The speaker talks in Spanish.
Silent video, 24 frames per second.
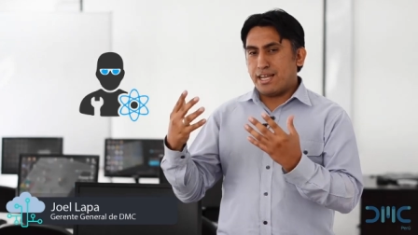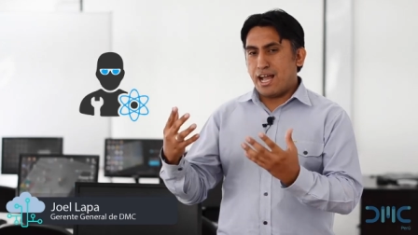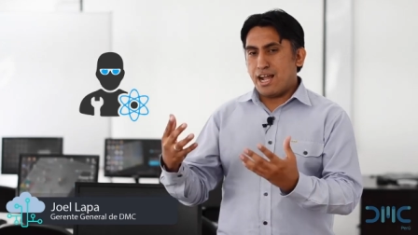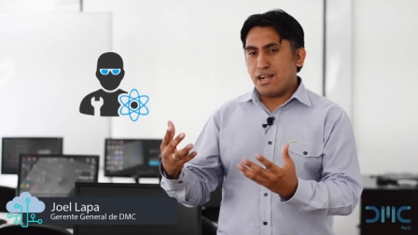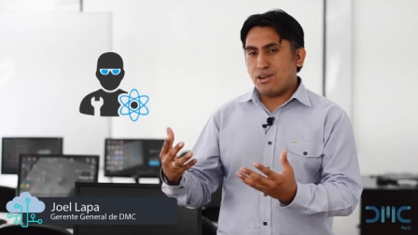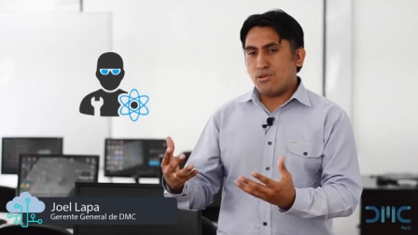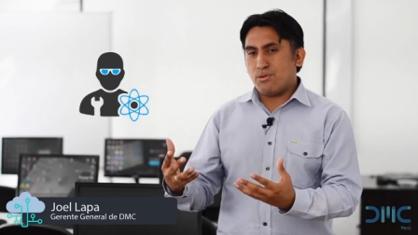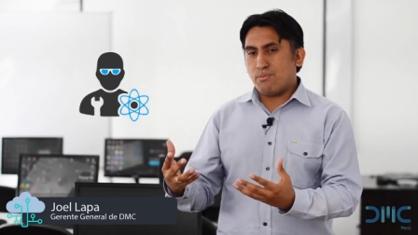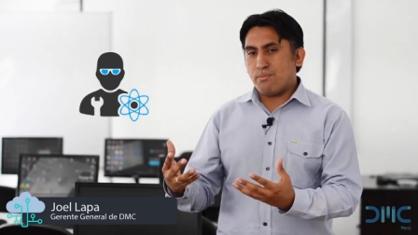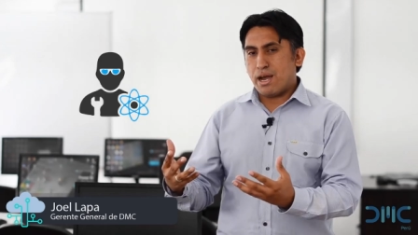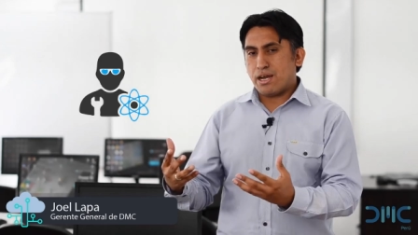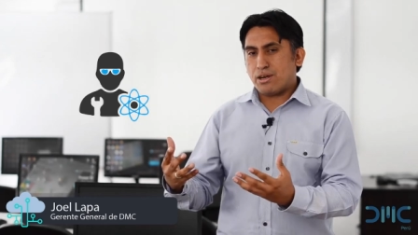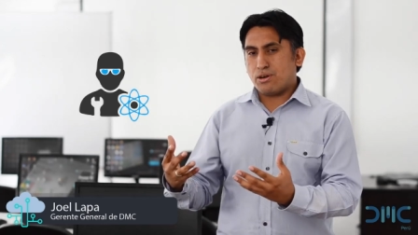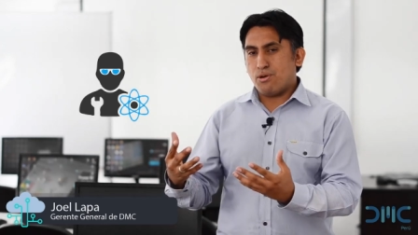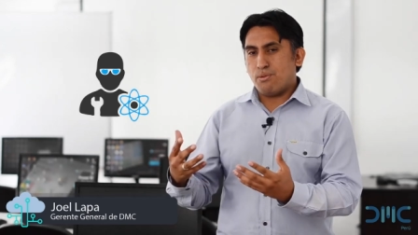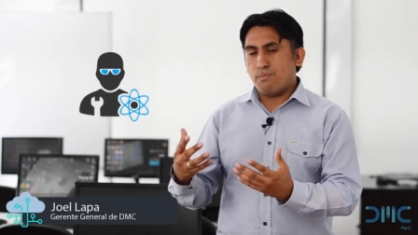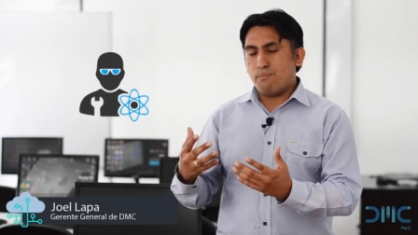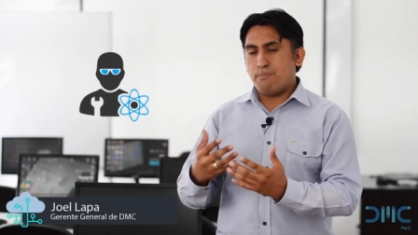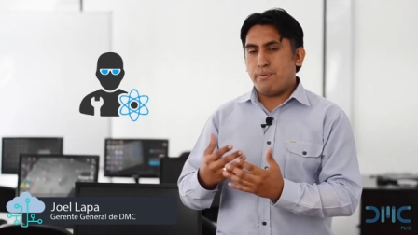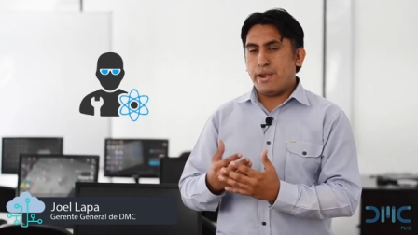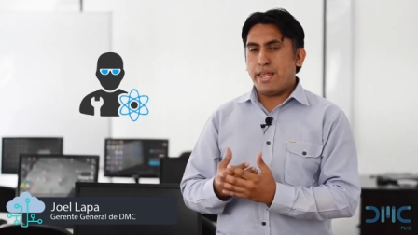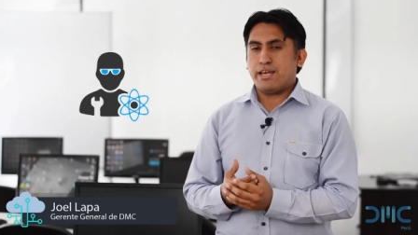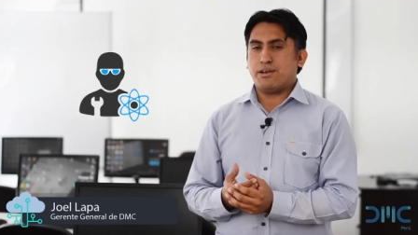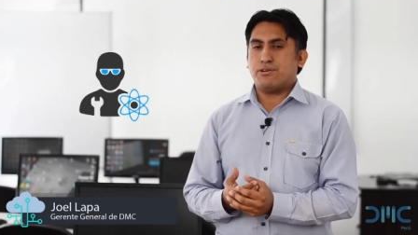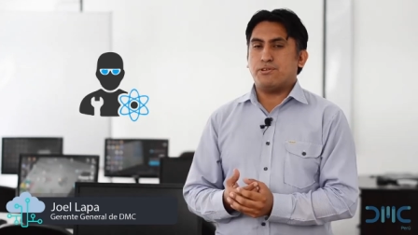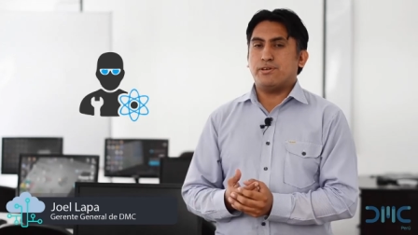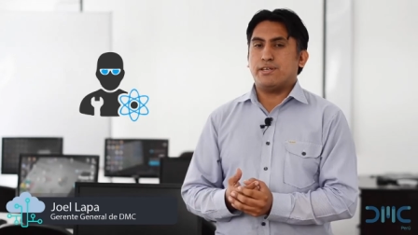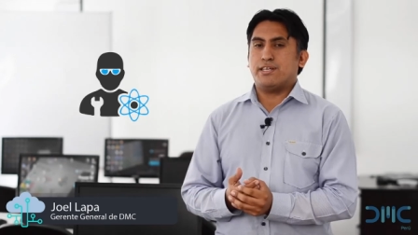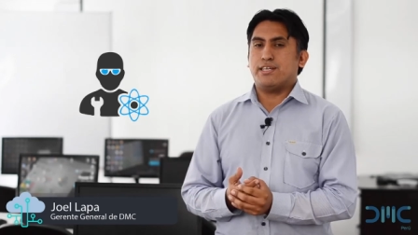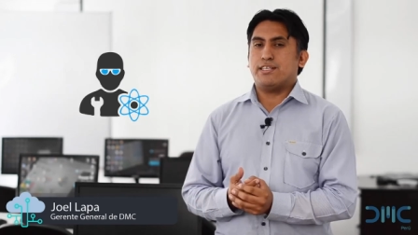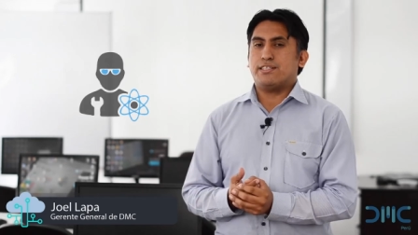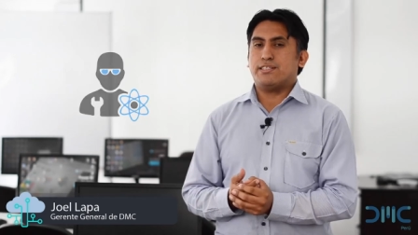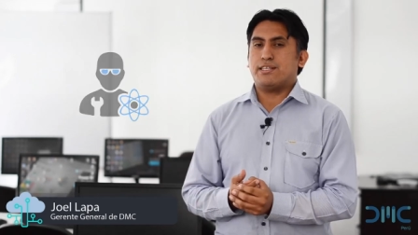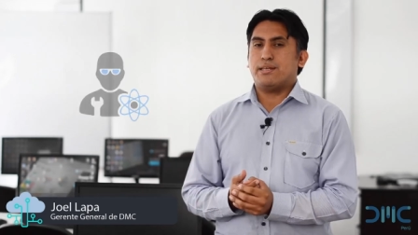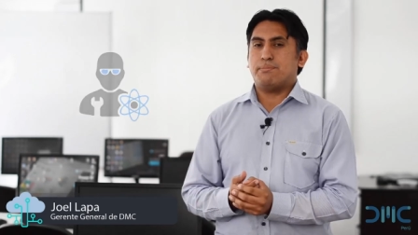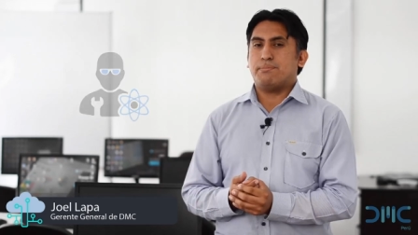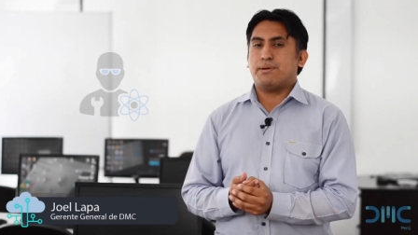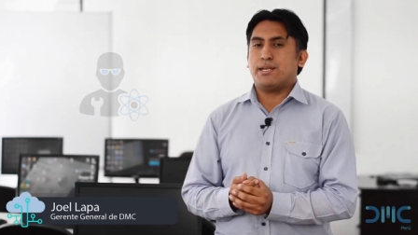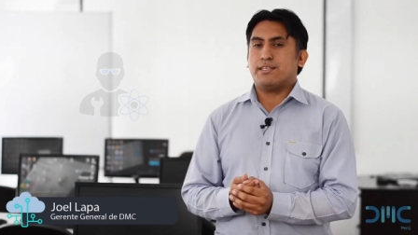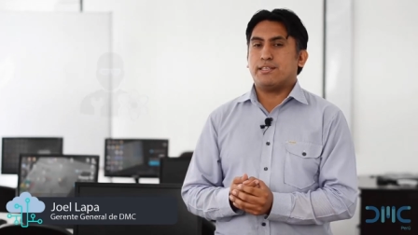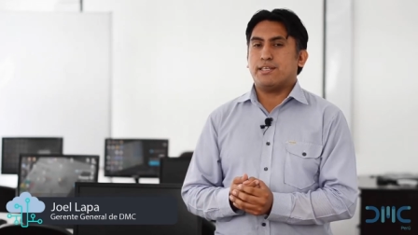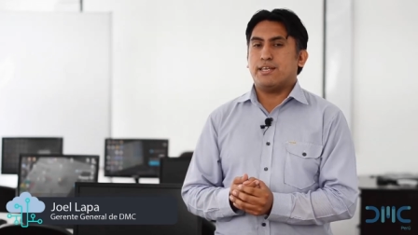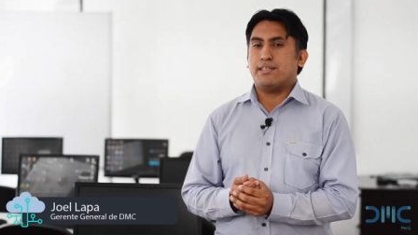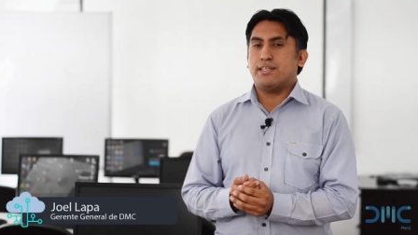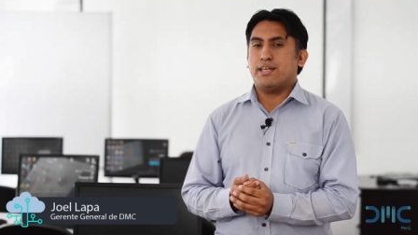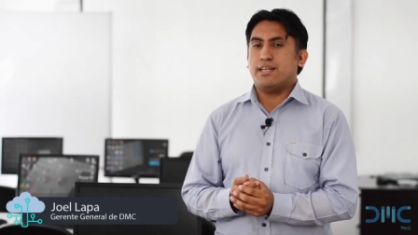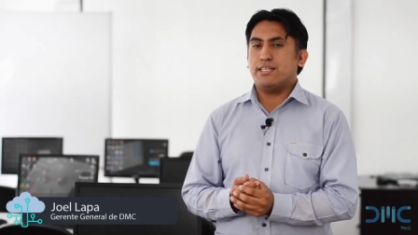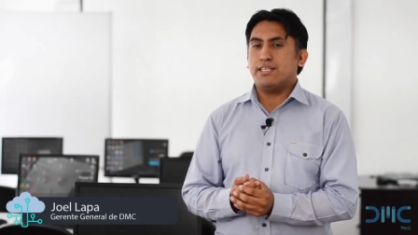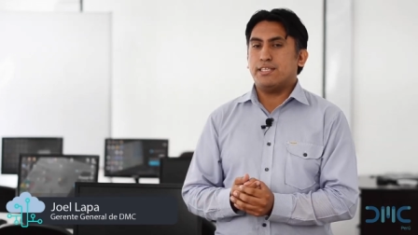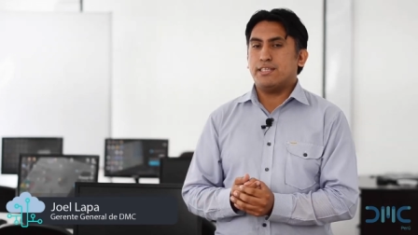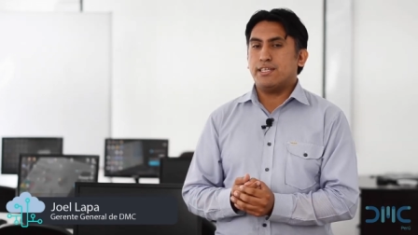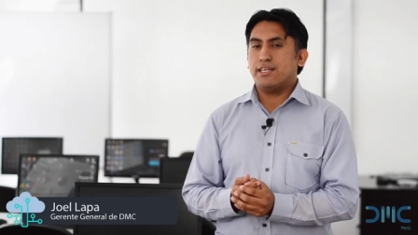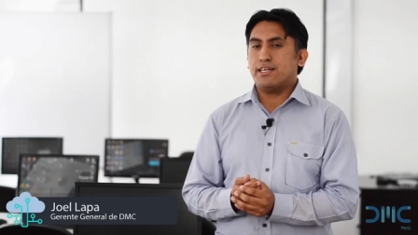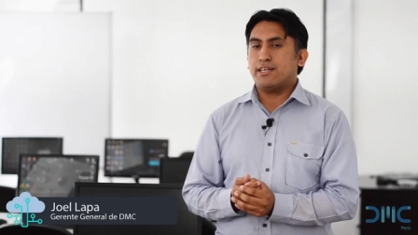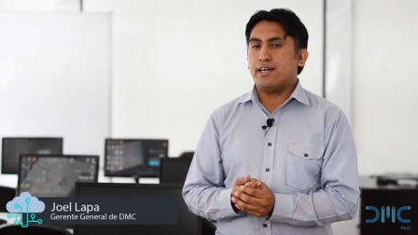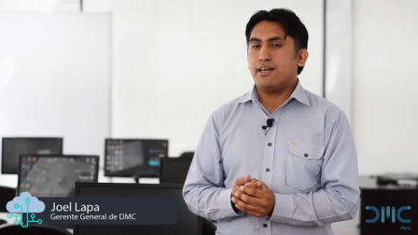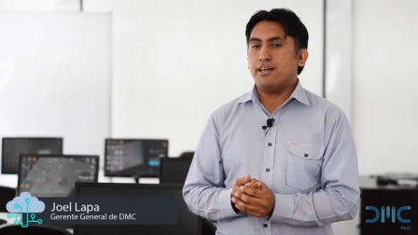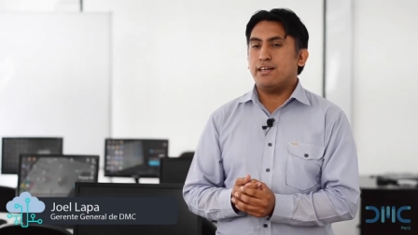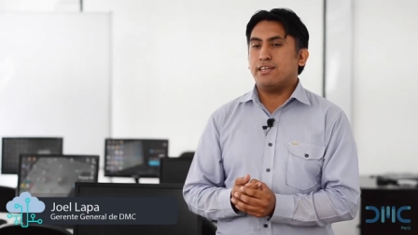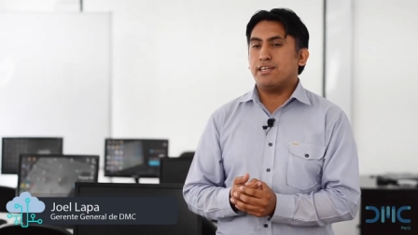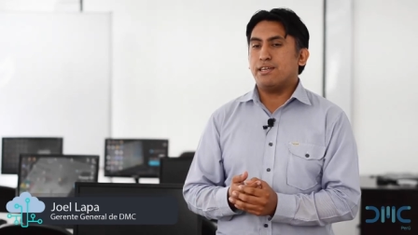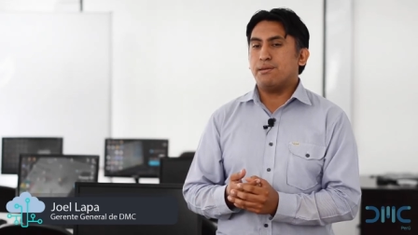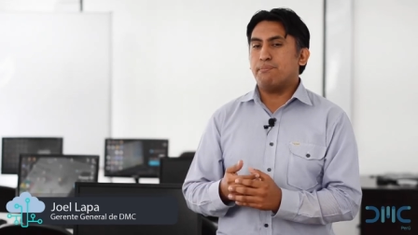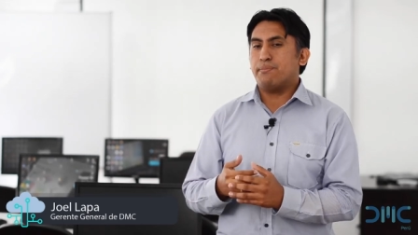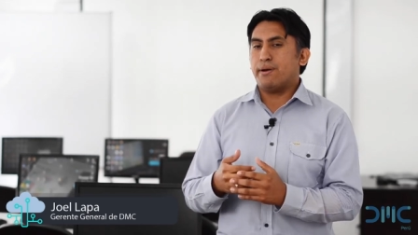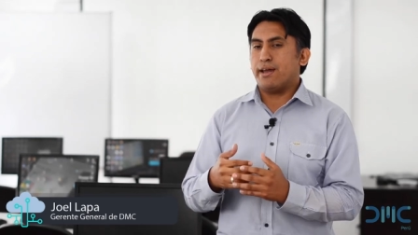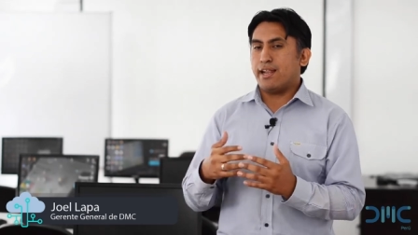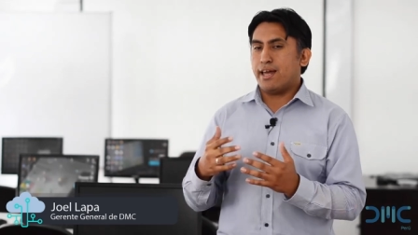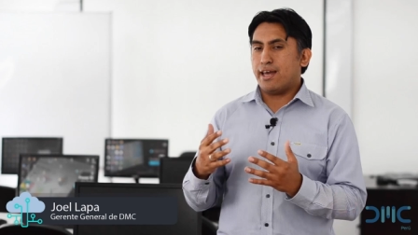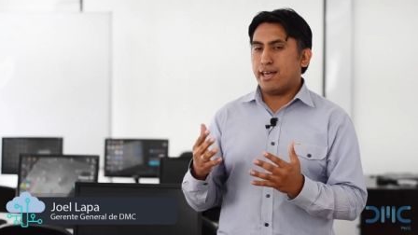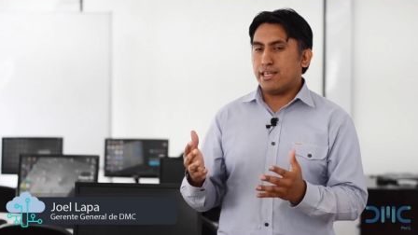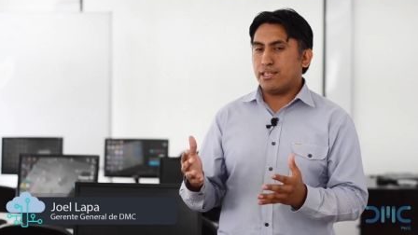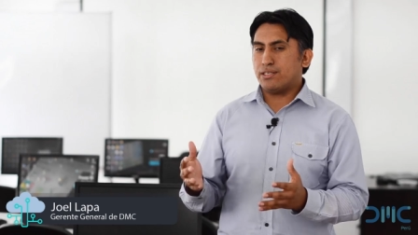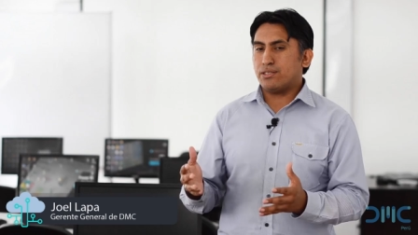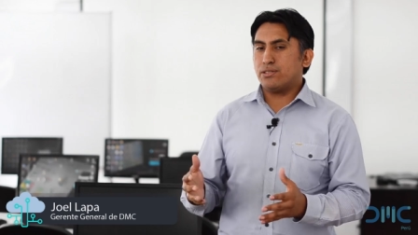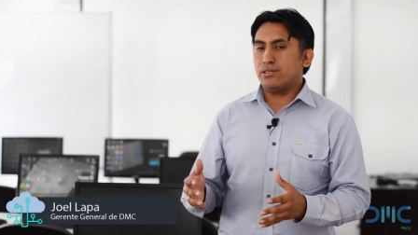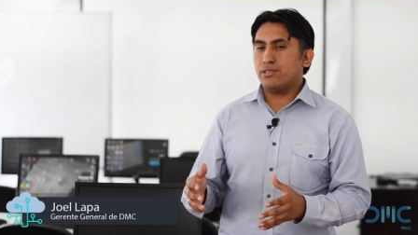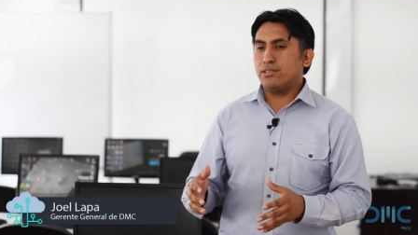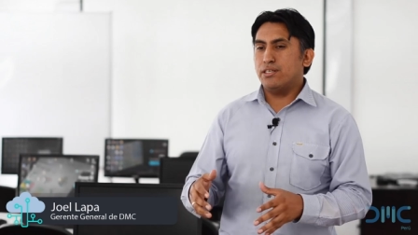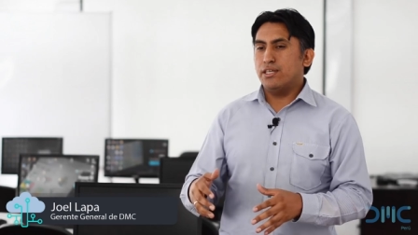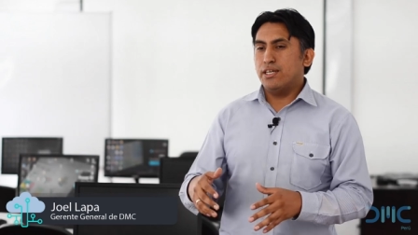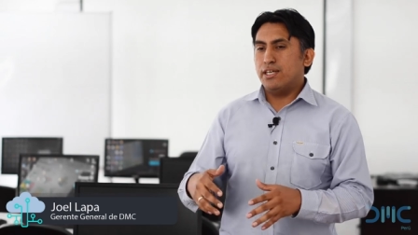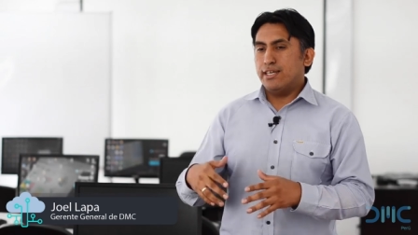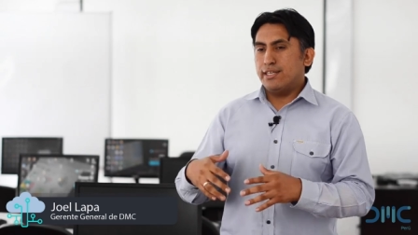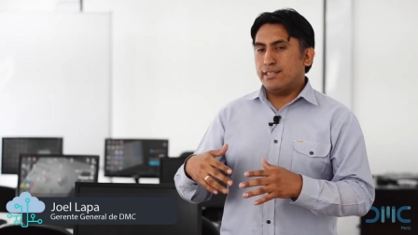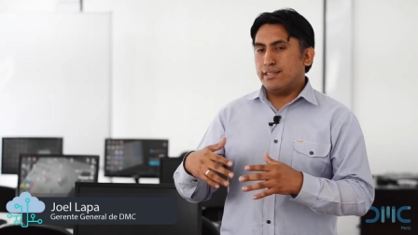algo más complejo en esta parte analítica y para eso